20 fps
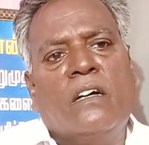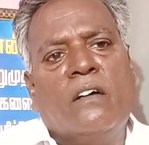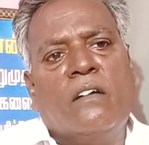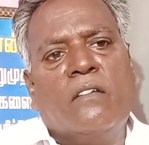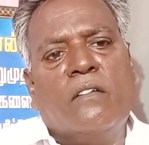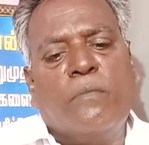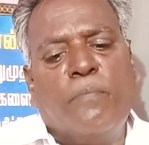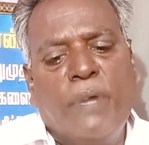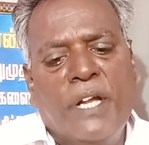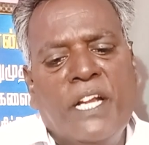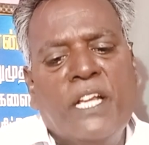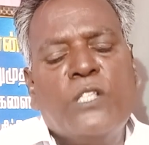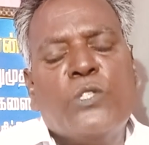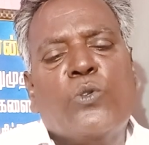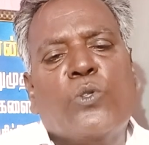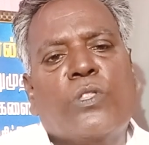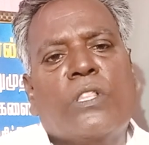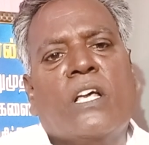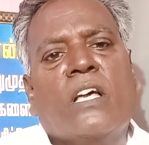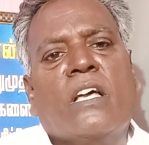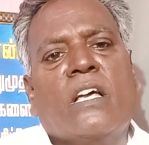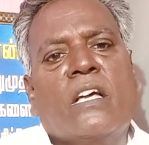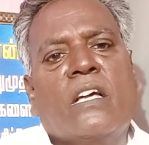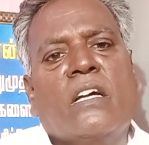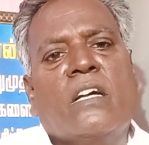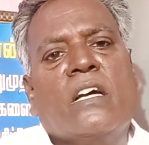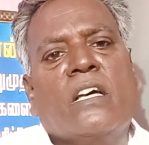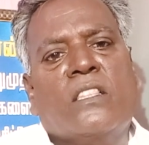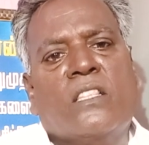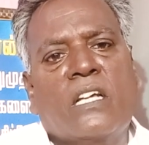ஒரு பீடி சுத்த
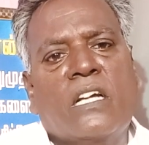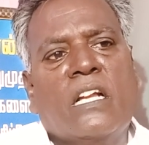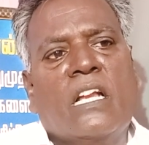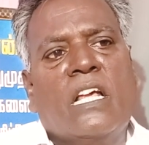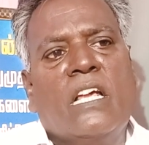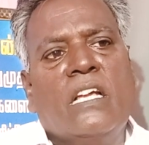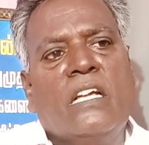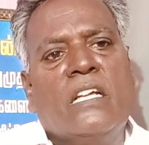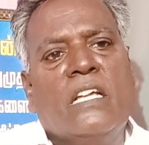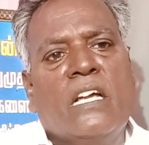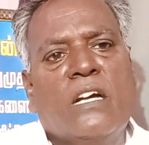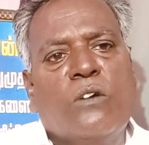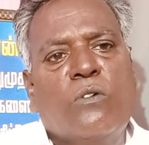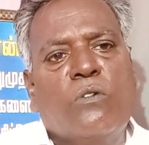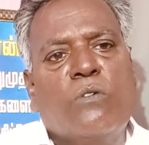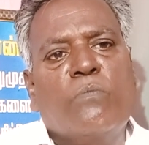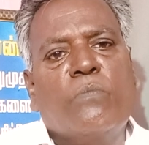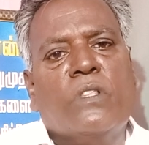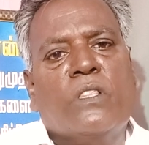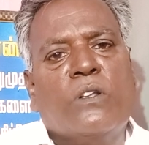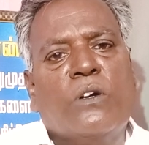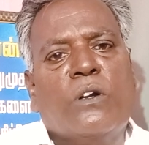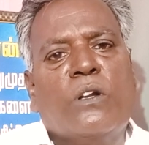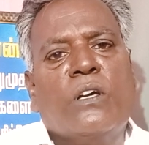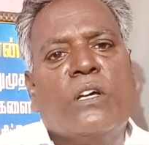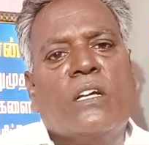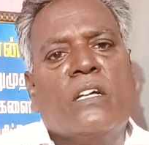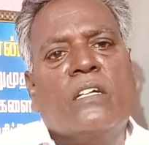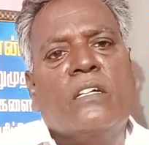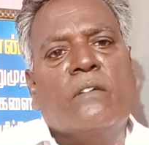கற்றுக்கினேன் என் குடும்பத்தோட
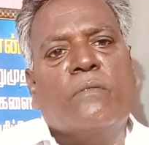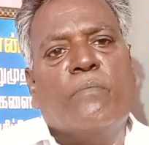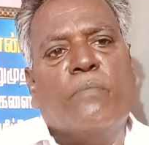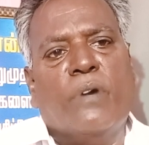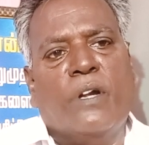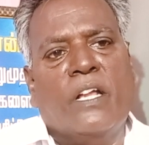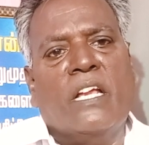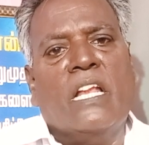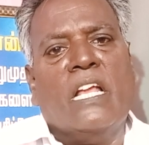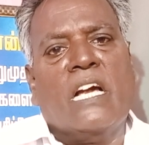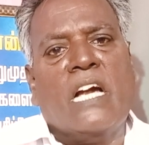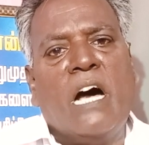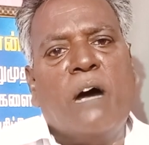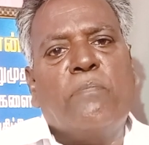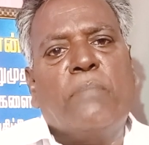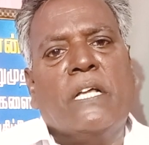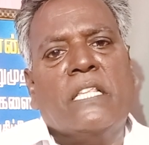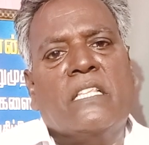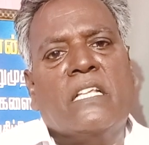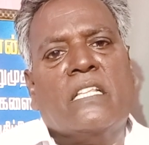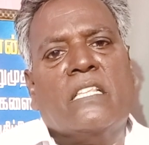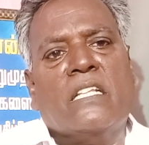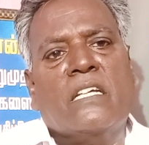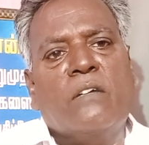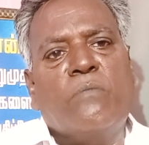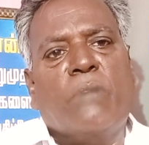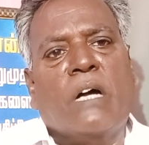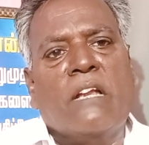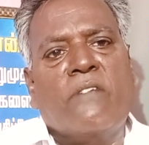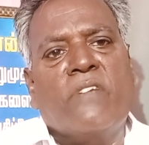பிள்ளைங்களை
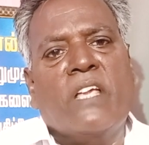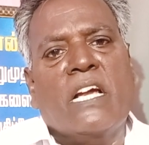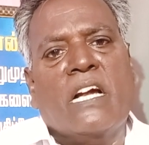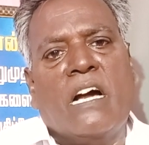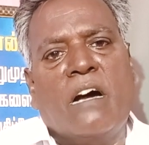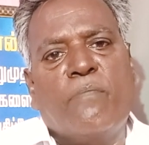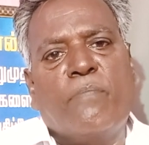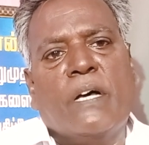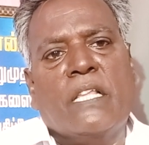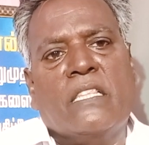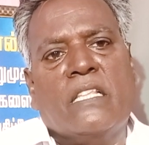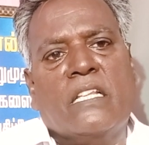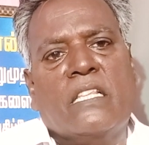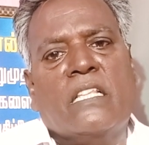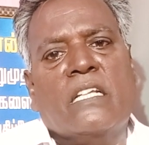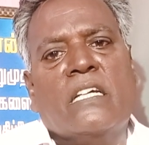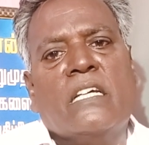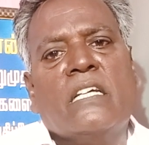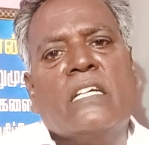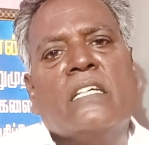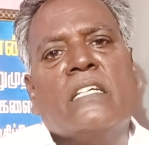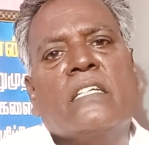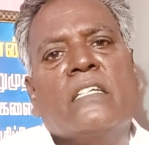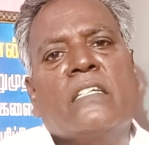காப்பாற்றுறதுக்கு மனைவியை காப்பாற்றுறதுக்கு